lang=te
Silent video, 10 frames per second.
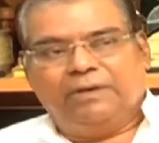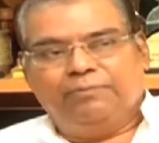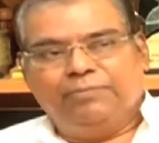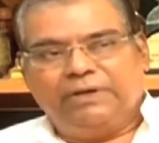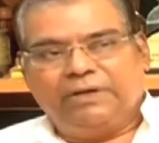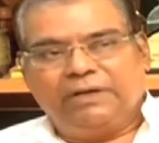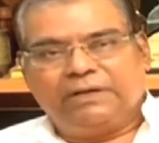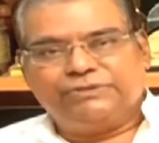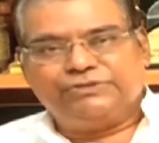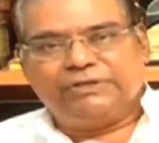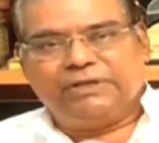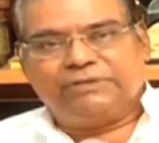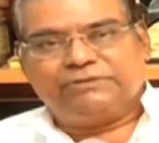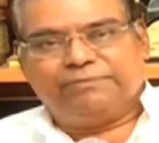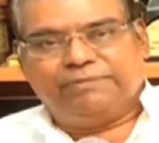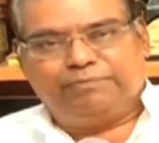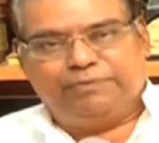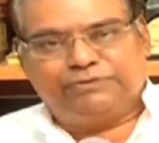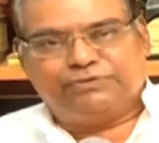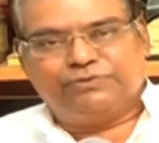అంబికా కృష్ణ గారు
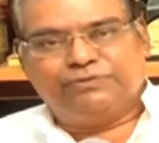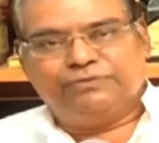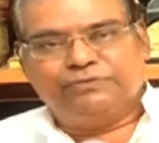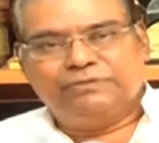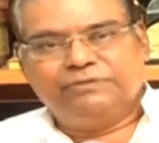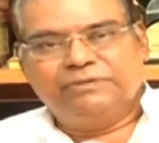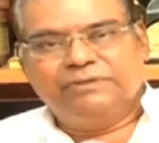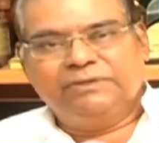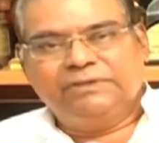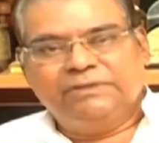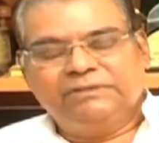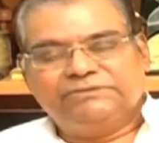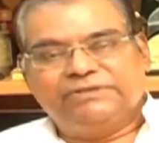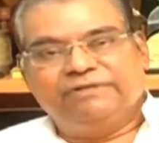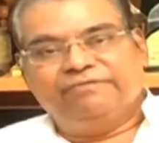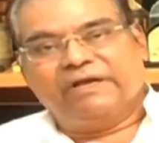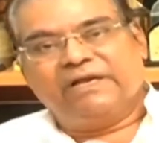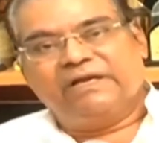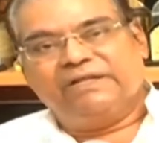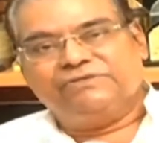సమర్పించు శ్రీ
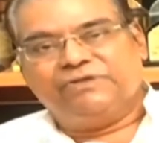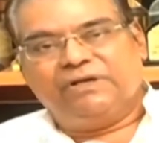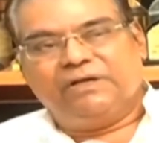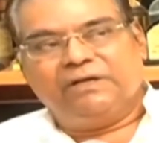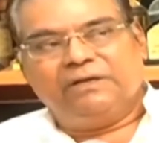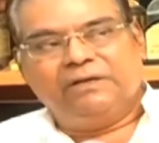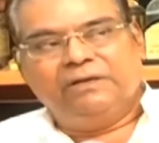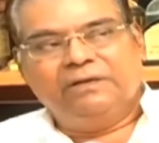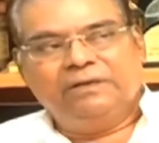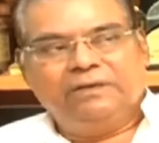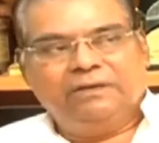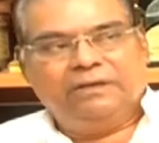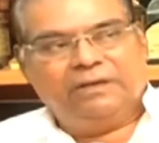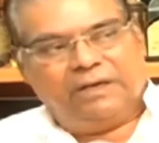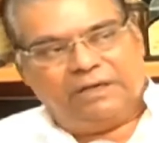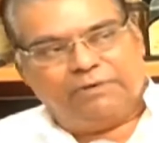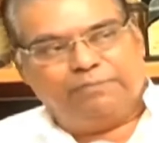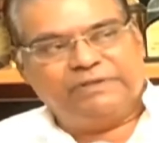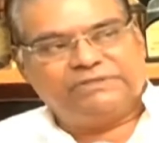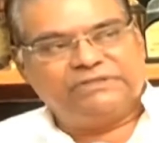వెంకటేశ్వర ఆర్ట్
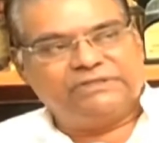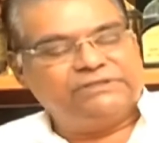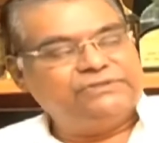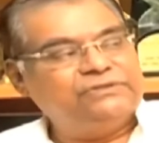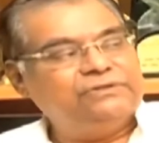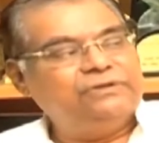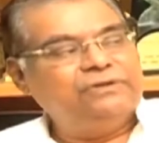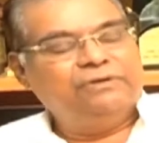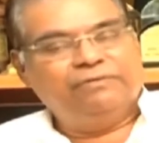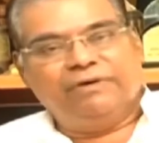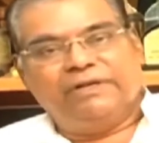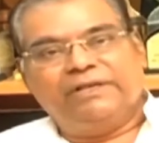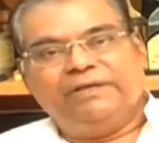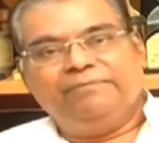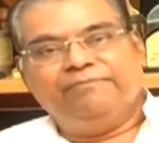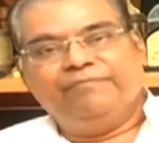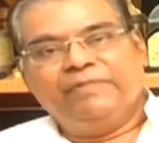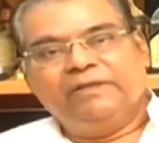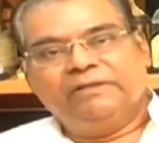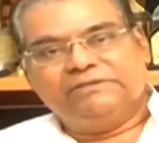పిక్చర్స్ వారి
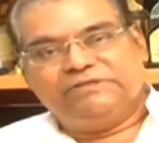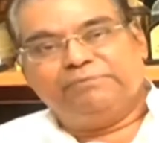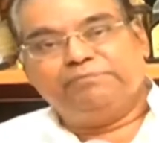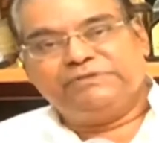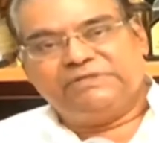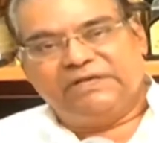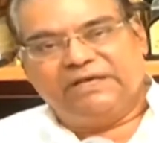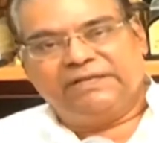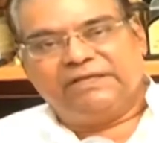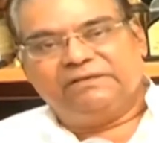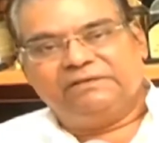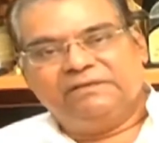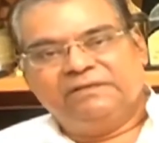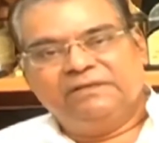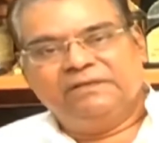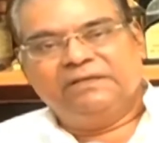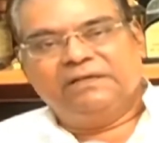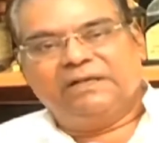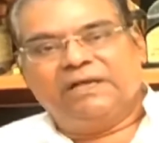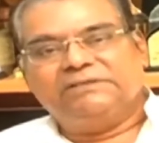జంప్ జిలాని
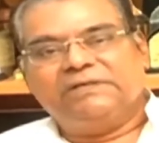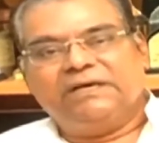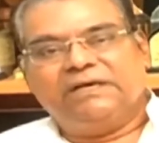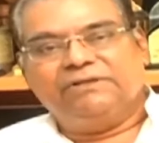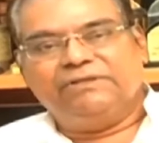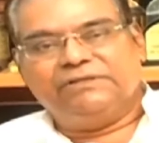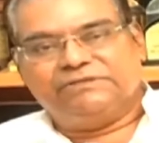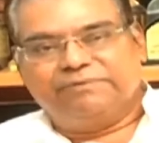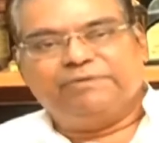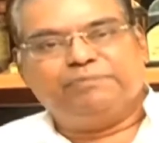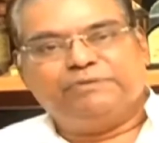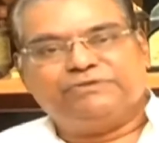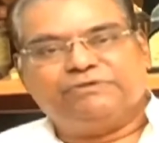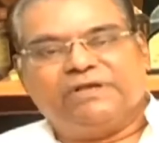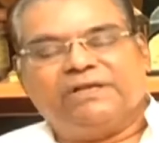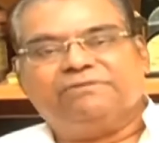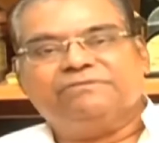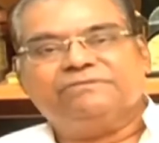రాజా గారు దీన్ని సమర్పిస్తున్నారు